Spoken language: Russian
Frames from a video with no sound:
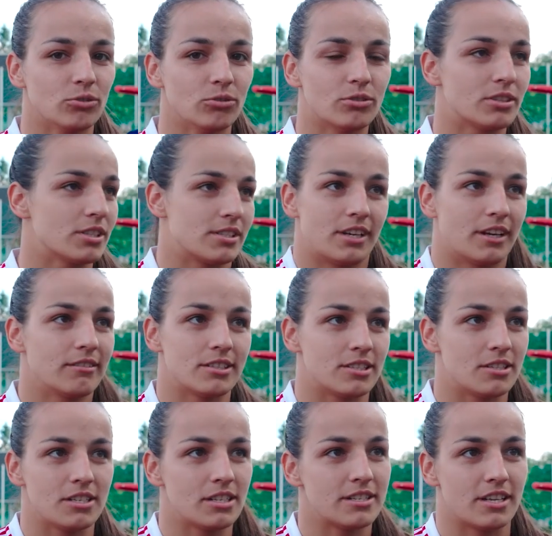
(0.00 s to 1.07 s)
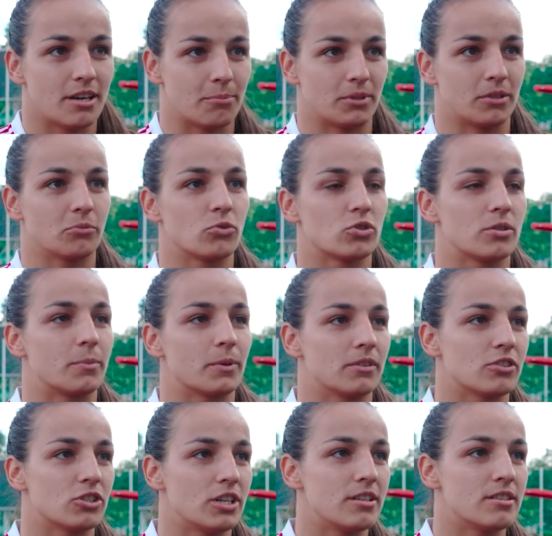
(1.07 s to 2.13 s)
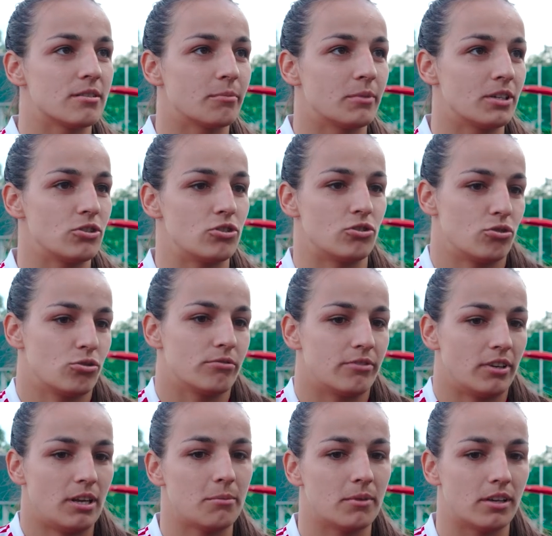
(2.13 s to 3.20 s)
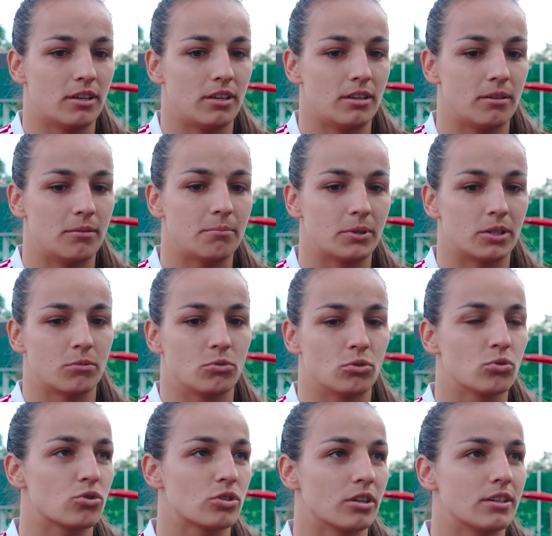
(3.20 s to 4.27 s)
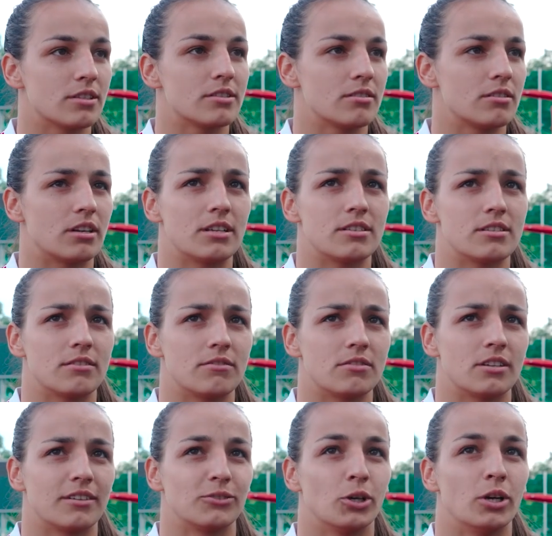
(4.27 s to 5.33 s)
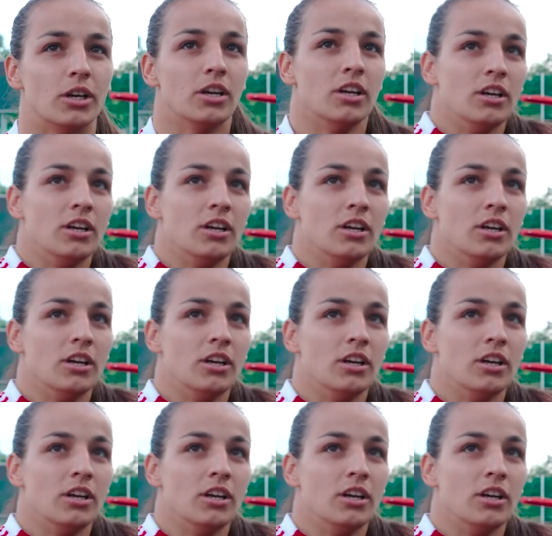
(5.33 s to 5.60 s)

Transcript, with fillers: тут расстраиваться нельзя, потому что продолжается матч, еще время, и поэтому нужна концентрация все равно.